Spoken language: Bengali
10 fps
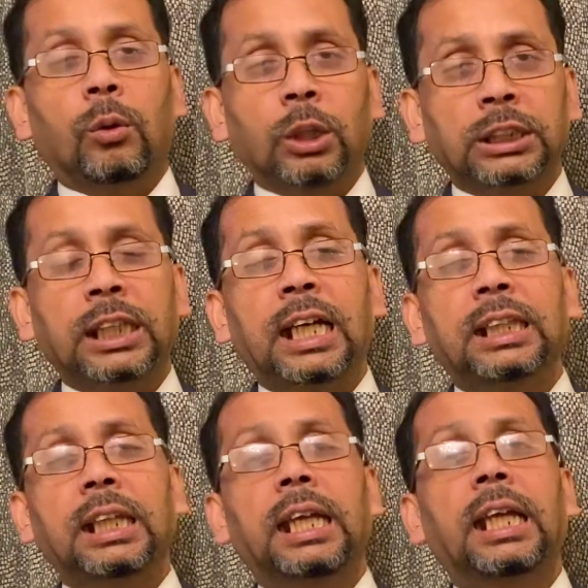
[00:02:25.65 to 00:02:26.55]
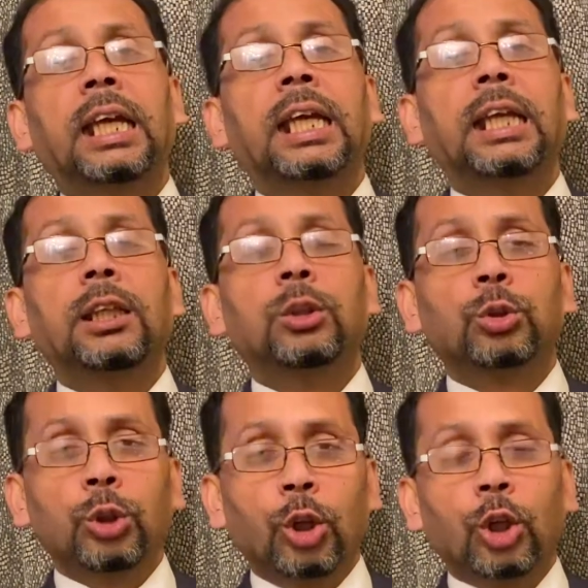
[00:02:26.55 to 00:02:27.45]
অর্থাৎ এই
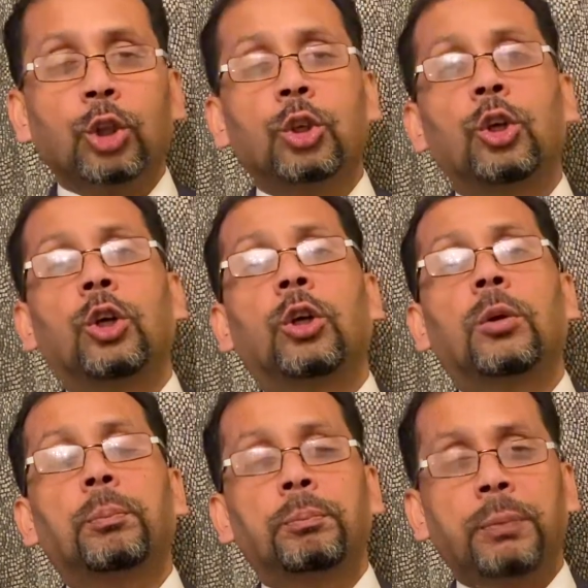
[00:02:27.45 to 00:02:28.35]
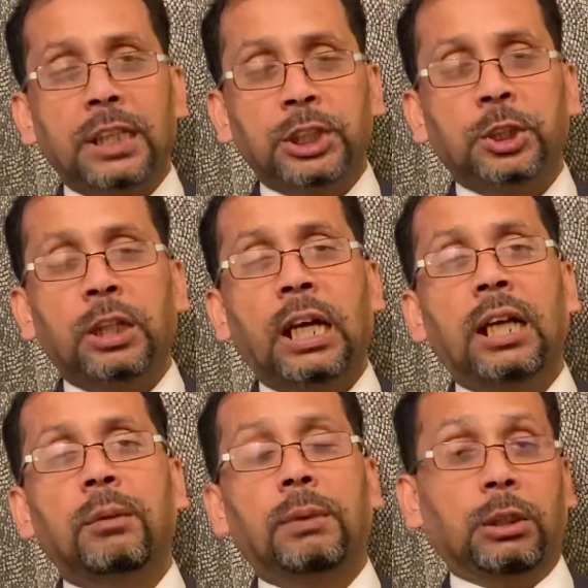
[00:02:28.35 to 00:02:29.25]
দুই লক্ষ পেনশনার
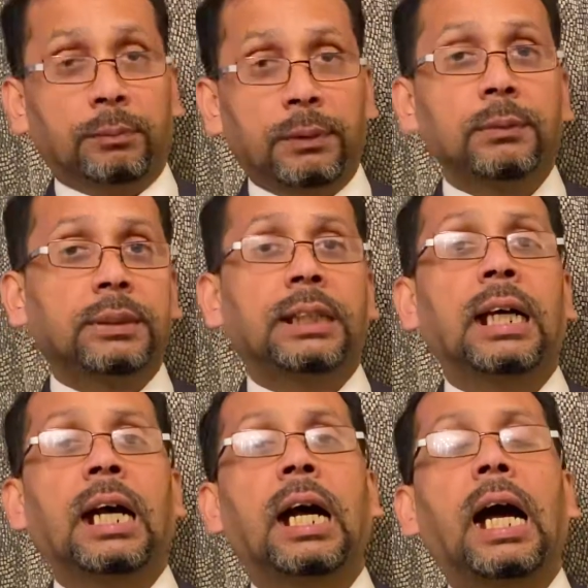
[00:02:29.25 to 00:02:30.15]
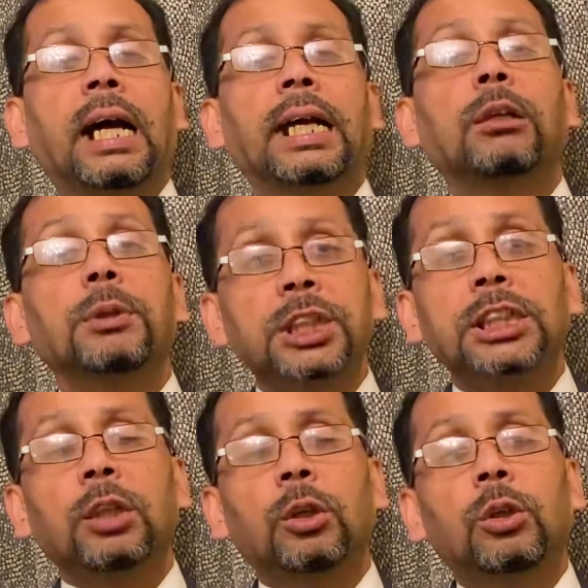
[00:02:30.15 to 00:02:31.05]
বা যেটা আগে আরও বেশি
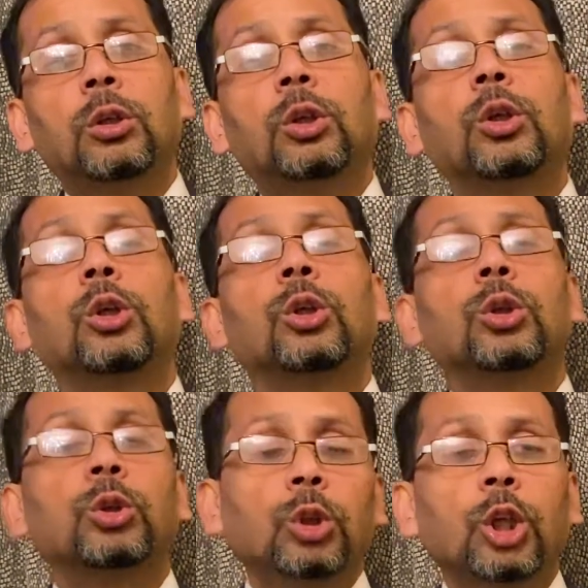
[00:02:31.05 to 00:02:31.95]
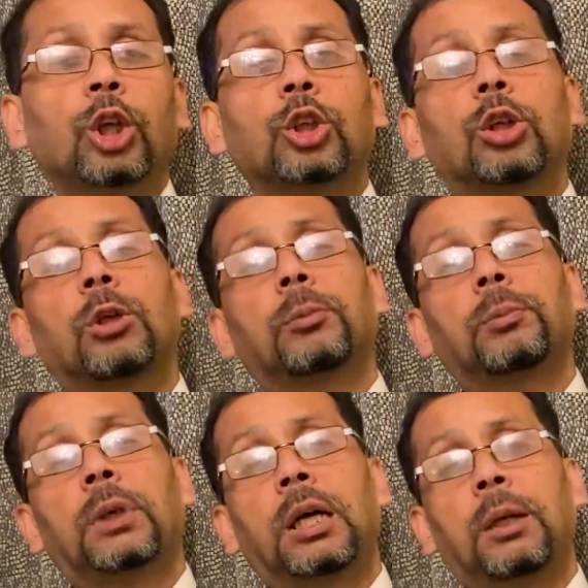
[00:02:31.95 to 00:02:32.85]
ছিল দুই লক্ষ
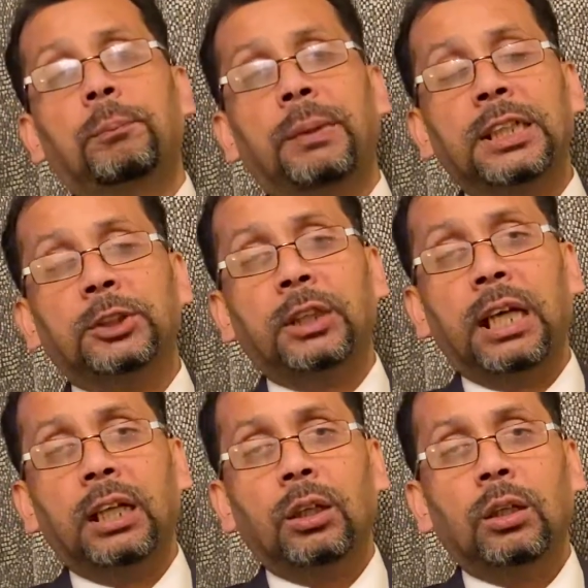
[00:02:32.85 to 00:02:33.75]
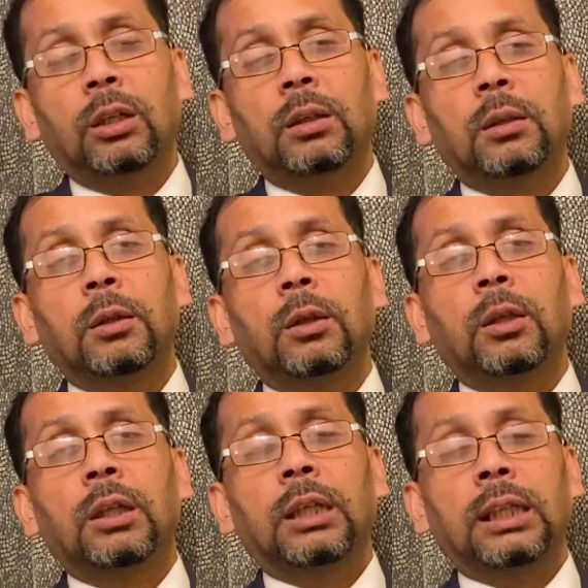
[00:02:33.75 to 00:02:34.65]
পেনশনার
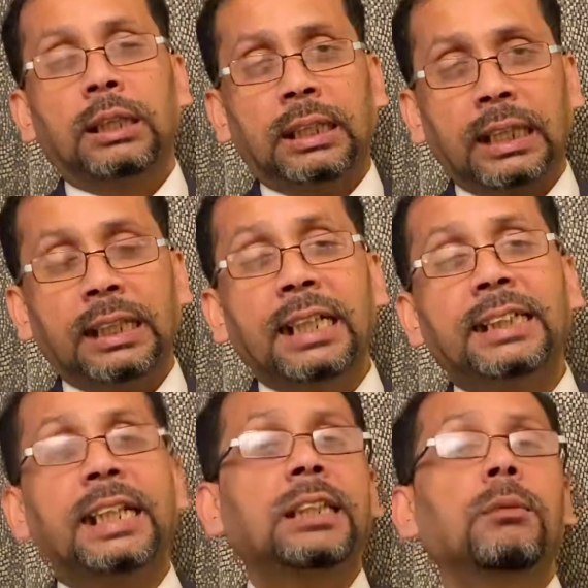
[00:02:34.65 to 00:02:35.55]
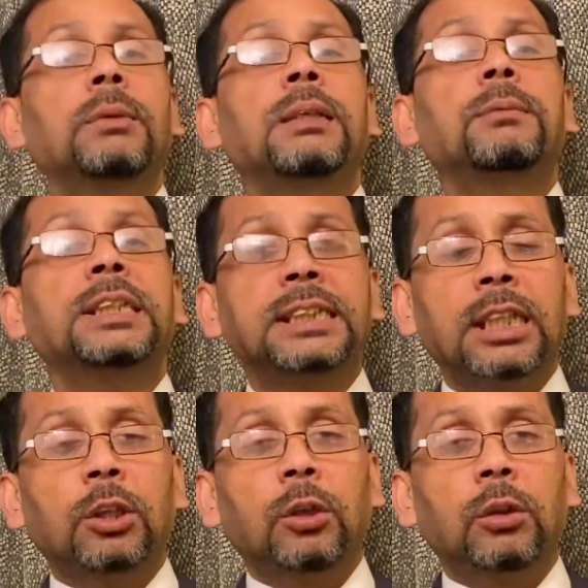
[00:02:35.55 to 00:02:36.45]
তাদের এন্টাইটেলমেন্ট বেশি ছিল
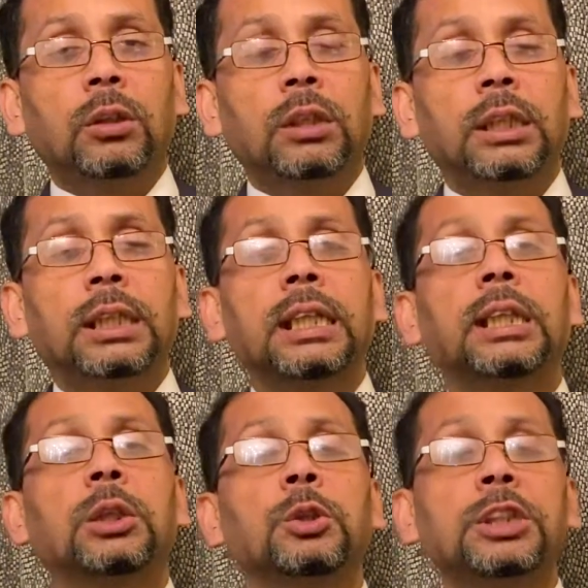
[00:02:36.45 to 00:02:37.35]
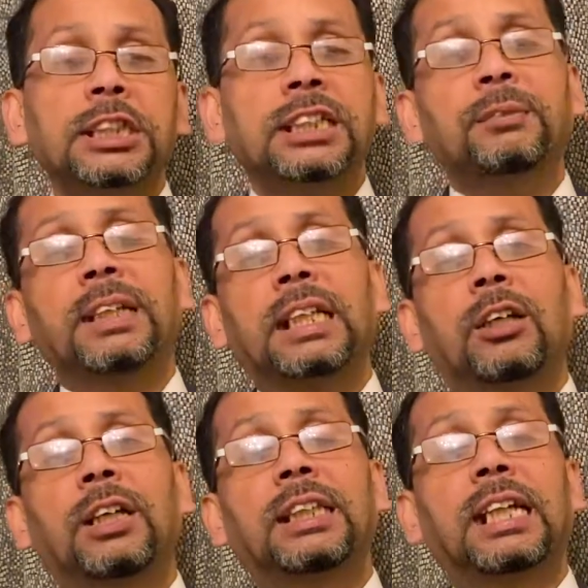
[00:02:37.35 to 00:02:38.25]
কিন্তু সিস্টেমের
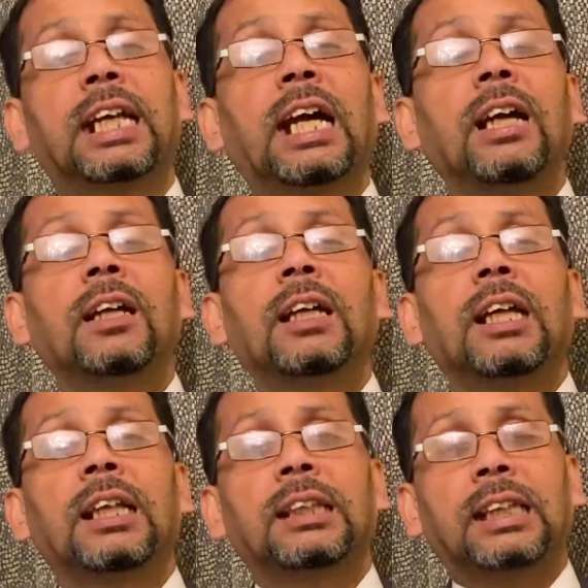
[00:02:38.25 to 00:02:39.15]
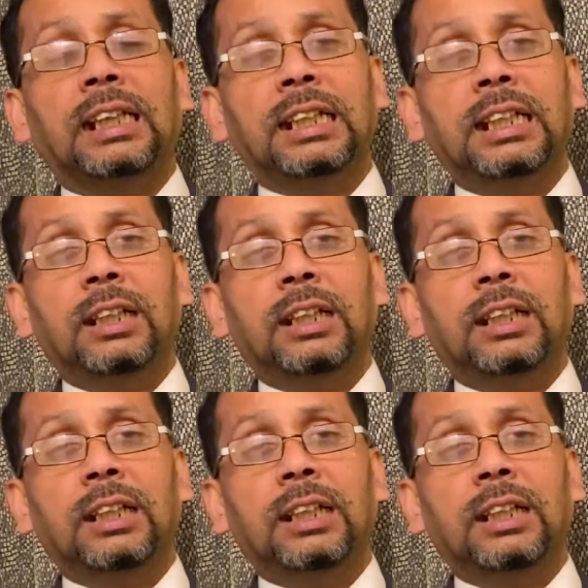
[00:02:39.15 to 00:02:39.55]
কারণে তারা তাদের